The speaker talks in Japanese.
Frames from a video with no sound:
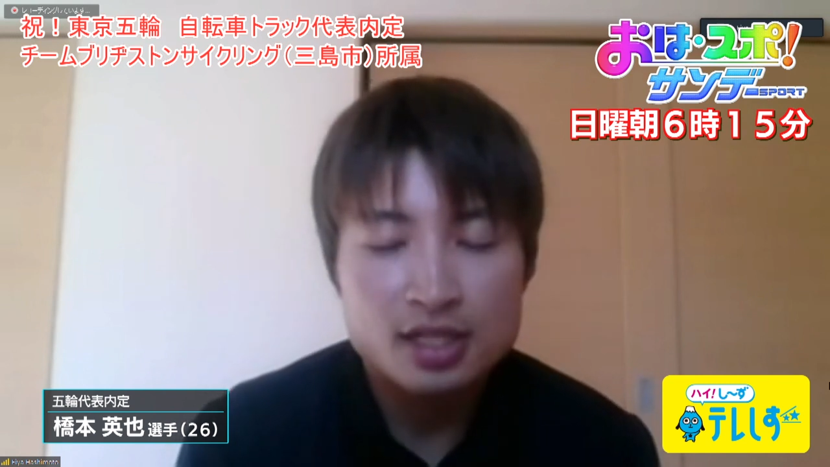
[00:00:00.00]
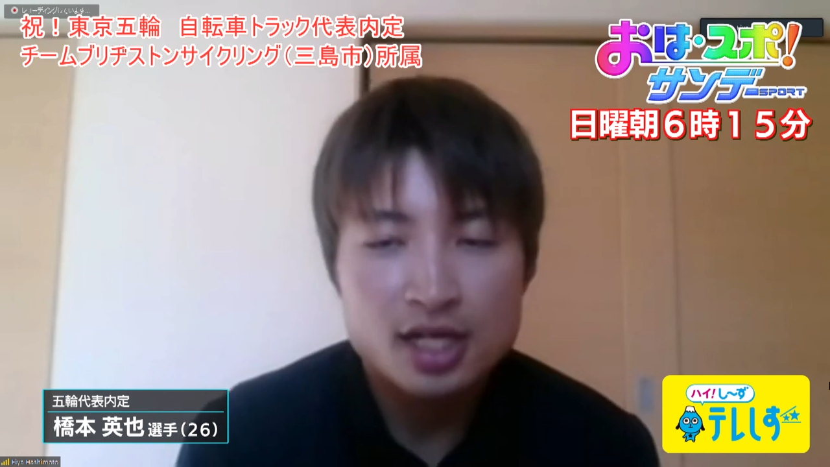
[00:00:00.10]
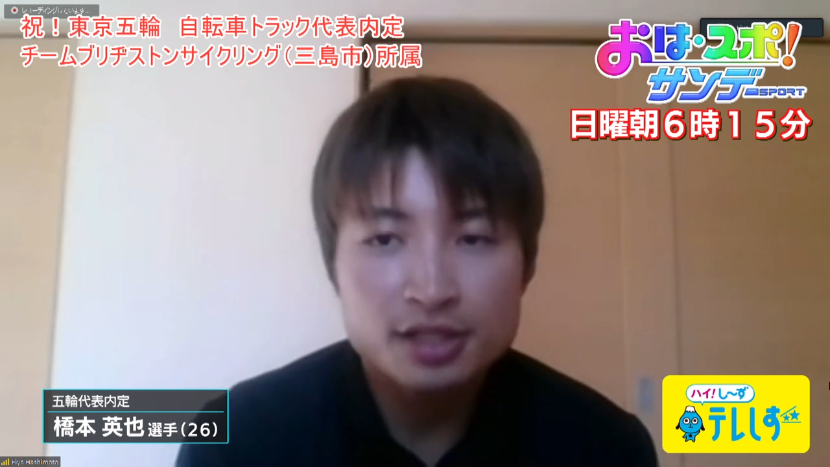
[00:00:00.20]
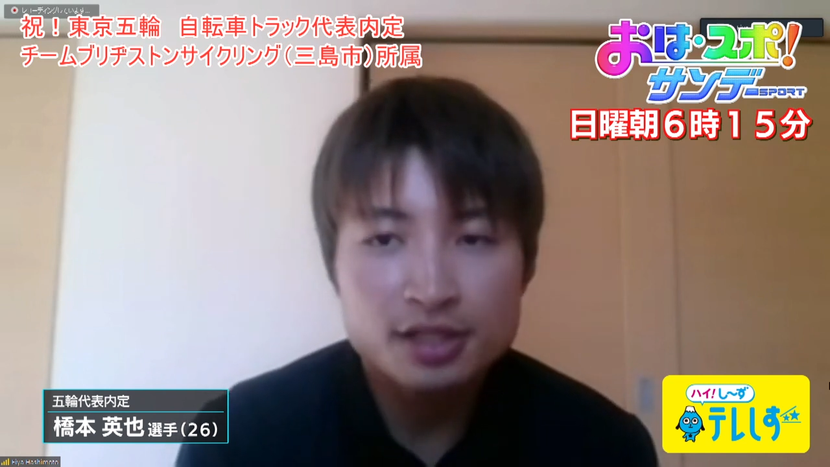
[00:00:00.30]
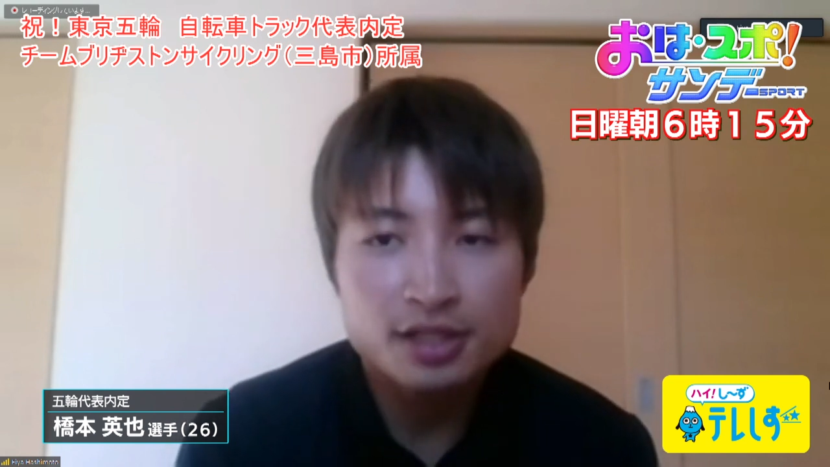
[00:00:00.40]

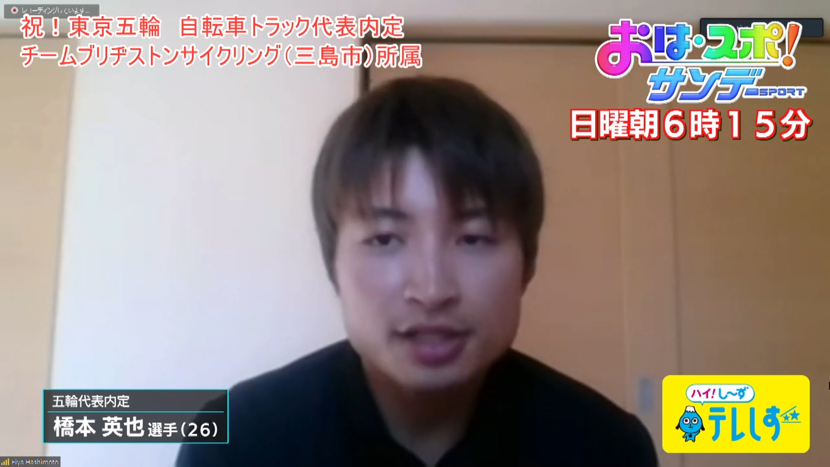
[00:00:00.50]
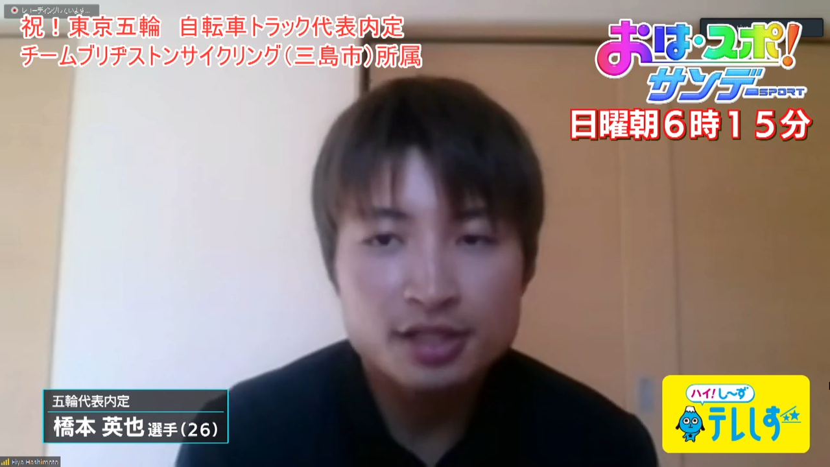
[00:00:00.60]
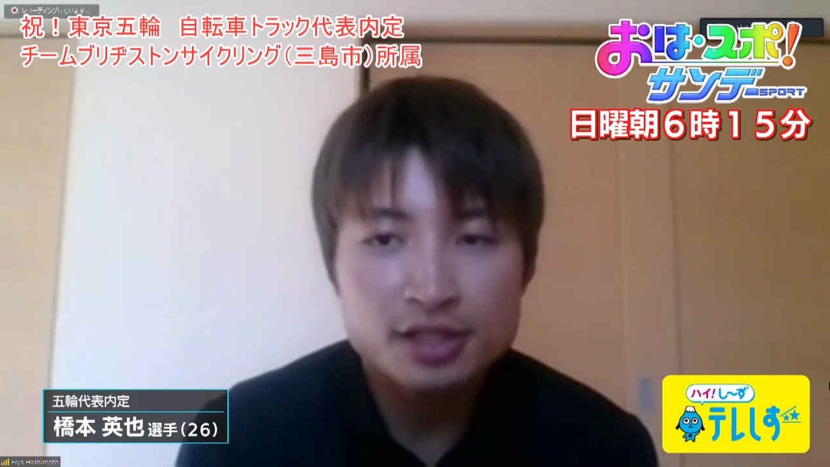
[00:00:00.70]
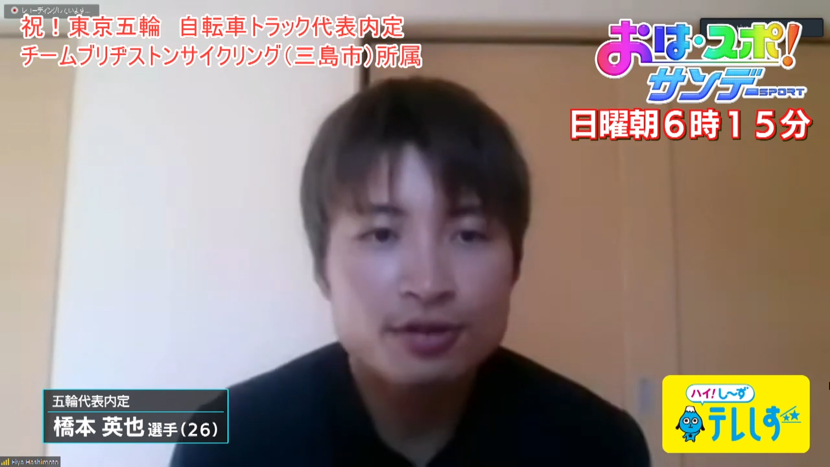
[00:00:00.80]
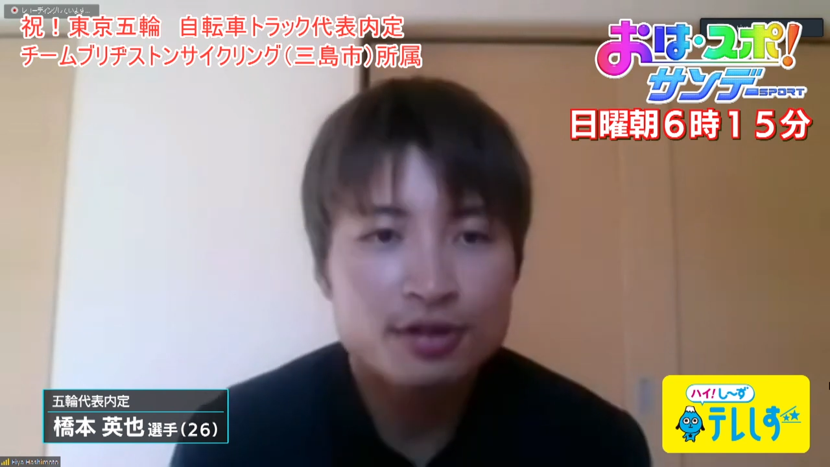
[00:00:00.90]
確実
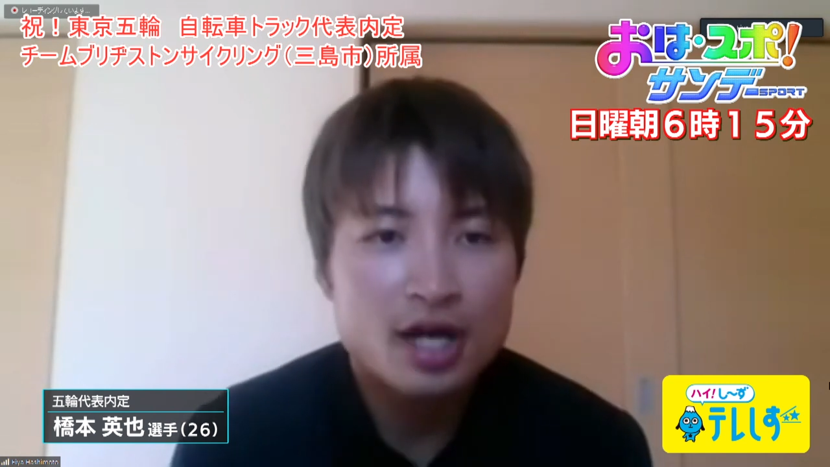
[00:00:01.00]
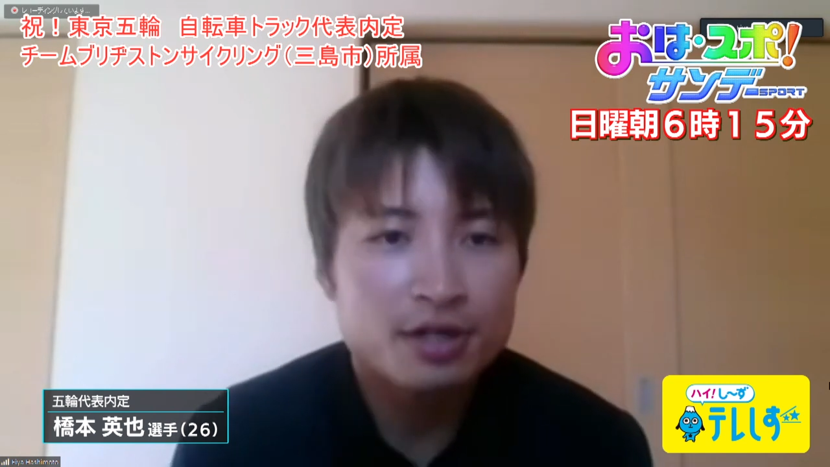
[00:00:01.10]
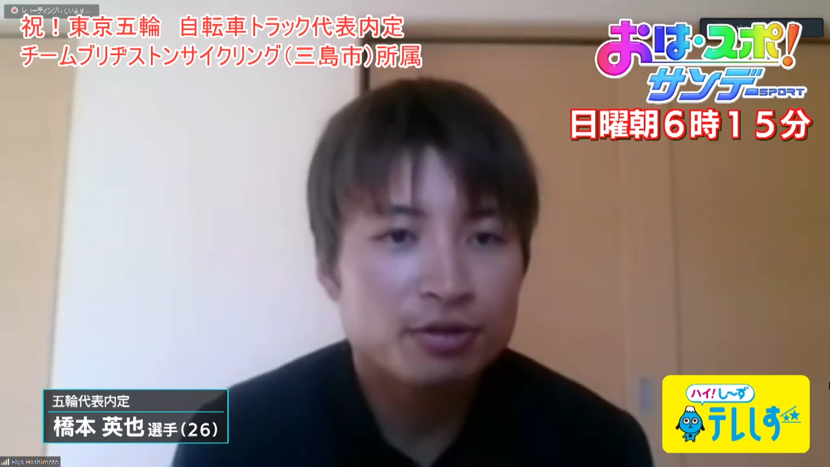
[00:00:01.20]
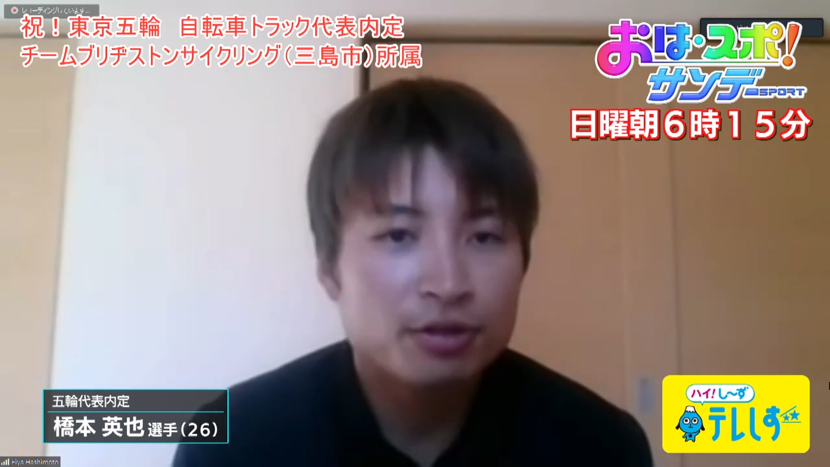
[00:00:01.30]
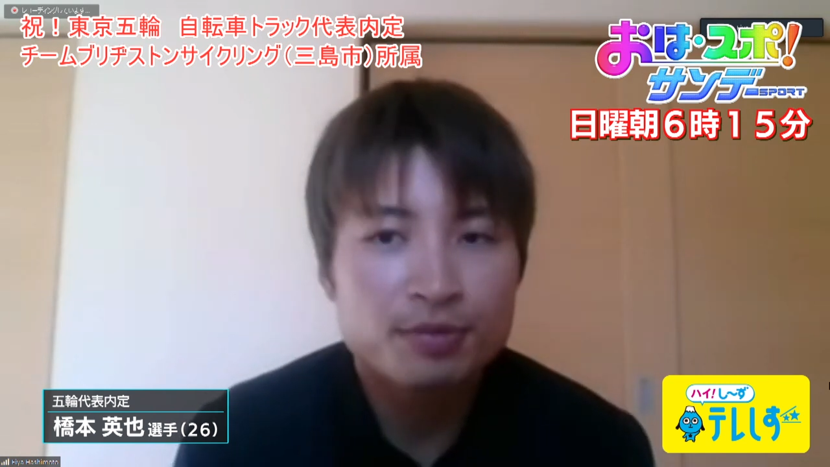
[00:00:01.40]
にその、
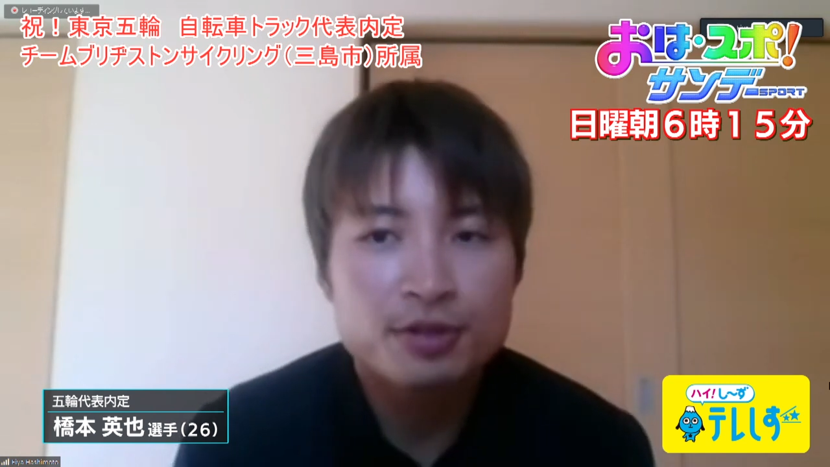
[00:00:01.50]
あると